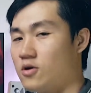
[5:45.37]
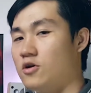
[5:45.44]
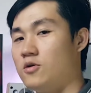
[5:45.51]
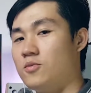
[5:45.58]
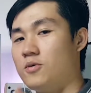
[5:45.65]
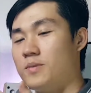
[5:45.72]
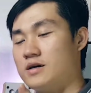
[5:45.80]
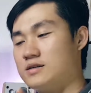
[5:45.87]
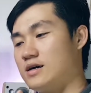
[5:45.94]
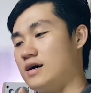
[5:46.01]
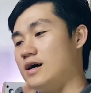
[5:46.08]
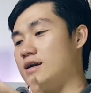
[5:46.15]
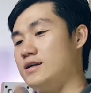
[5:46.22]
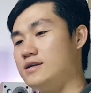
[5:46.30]
kalau mau pasang
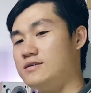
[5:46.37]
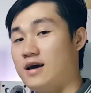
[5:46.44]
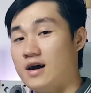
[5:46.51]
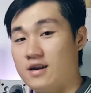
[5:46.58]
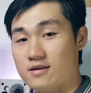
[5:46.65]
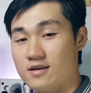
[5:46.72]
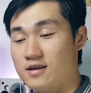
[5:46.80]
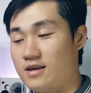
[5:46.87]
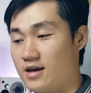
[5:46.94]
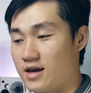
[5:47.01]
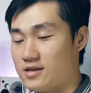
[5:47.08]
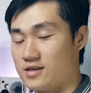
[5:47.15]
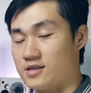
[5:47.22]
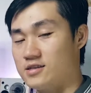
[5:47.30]
harddisk ya harddisk aja
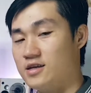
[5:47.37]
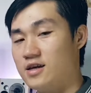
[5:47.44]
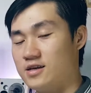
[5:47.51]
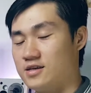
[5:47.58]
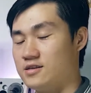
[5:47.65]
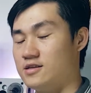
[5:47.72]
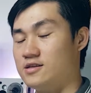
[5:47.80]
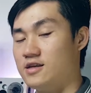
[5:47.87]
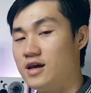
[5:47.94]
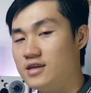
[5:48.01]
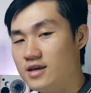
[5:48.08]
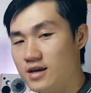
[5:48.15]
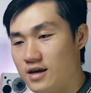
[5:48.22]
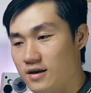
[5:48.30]
SSD ya SSD
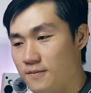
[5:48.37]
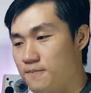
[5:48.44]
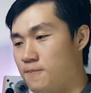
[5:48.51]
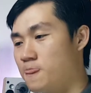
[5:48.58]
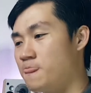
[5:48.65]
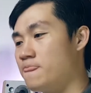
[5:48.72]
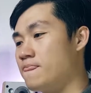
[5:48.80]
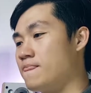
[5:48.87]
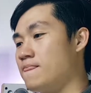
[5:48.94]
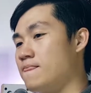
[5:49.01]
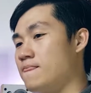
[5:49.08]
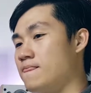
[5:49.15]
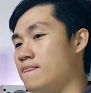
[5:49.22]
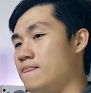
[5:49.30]
aja
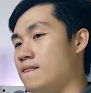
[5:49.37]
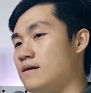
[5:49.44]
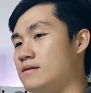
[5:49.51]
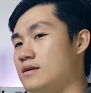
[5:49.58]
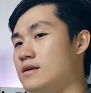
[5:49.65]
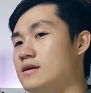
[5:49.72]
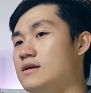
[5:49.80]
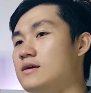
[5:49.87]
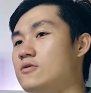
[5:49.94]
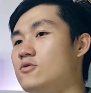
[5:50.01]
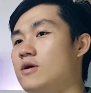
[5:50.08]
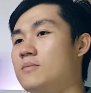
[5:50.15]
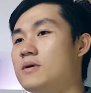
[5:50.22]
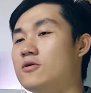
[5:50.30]
jadi
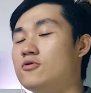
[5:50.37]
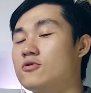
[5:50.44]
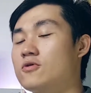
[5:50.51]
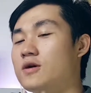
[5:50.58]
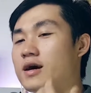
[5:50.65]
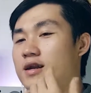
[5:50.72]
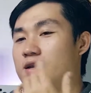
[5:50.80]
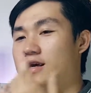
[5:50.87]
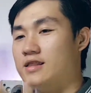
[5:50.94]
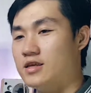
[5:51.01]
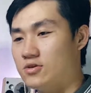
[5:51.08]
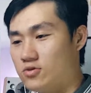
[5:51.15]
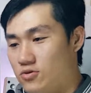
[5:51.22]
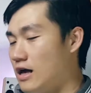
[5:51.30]
gue mengurungkan niat
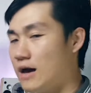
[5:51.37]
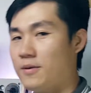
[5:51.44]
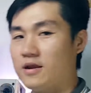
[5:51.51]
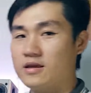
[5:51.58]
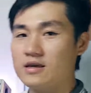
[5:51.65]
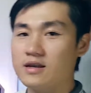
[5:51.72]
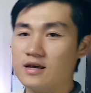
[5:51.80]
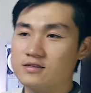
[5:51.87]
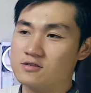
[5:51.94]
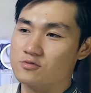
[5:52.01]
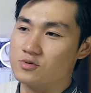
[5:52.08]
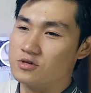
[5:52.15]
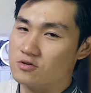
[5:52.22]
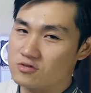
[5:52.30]
itu apalagi license
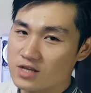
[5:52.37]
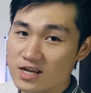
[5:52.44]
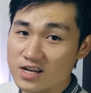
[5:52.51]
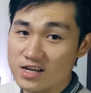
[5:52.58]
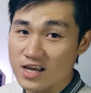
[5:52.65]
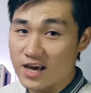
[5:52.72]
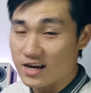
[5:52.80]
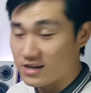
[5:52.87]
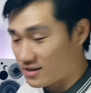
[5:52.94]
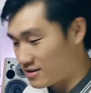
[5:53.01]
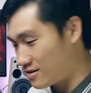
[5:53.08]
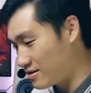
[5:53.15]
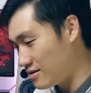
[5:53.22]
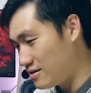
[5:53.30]
Windowsnya ada di
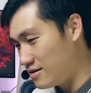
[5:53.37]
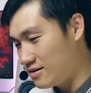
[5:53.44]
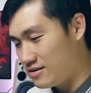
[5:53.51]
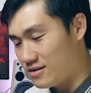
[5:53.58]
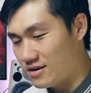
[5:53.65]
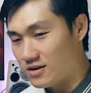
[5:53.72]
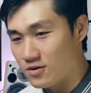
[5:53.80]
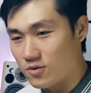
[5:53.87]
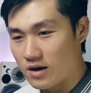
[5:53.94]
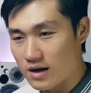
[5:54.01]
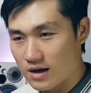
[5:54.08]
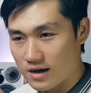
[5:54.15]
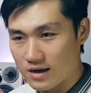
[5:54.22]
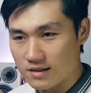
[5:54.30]
harddisk jadi gue
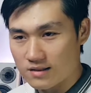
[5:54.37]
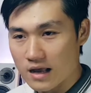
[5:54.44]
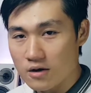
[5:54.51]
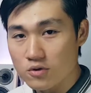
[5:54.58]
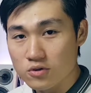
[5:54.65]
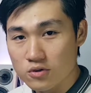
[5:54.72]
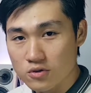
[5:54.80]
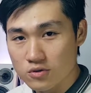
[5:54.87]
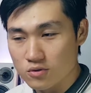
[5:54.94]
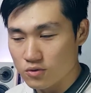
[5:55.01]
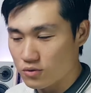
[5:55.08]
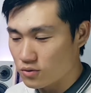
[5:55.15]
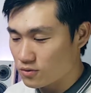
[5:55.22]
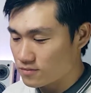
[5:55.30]
agak takut
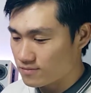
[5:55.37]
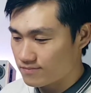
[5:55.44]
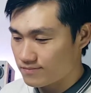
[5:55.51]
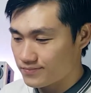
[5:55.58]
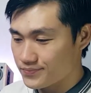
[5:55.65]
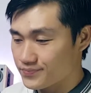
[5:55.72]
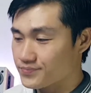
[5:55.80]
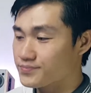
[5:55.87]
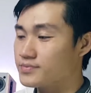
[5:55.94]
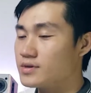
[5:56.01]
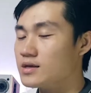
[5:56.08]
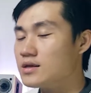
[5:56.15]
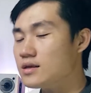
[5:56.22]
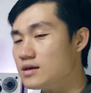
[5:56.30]
untuk
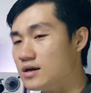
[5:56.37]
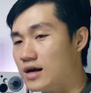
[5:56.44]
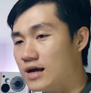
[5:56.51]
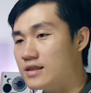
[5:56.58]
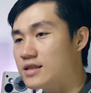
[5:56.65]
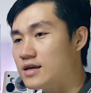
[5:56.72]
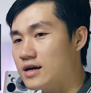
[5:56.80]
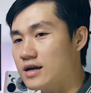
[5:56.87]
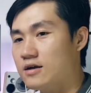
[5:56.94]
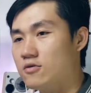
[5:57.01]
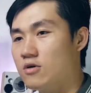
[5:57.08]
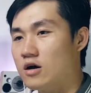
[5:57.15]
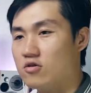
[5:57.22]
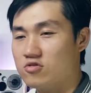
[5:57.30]
mengganti karena
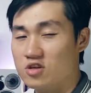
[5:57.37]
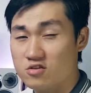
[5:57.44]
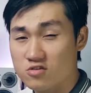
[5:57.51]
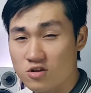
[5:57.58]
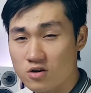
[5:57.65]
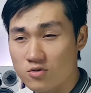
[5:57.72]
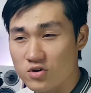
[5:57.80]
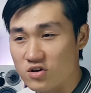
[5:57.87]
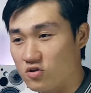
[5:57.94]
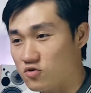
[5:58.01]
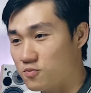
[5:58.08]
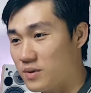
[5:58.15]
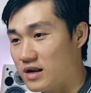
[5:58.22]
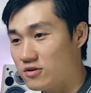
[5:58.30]
gue harus install Windows
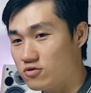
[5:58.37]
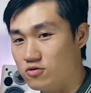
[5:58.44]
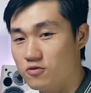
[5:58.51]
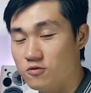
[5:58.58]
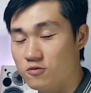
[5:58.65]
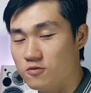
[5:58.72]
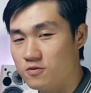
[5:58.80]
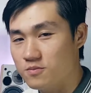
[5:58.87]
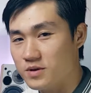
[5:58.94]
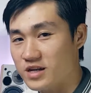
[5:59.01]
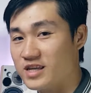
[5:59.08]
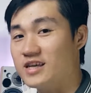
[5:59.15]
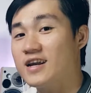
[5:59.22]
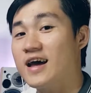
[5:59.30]
palsu
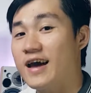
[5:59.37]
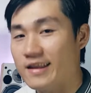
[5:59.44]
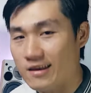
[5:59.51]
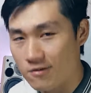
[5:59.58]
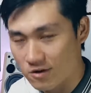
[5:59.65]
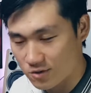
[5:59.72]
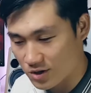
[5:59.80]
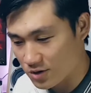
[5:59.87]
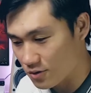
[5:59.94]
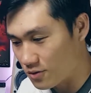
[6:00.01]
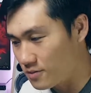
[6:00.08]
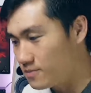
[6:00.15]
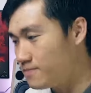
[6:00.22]
perkiraannya waktu itu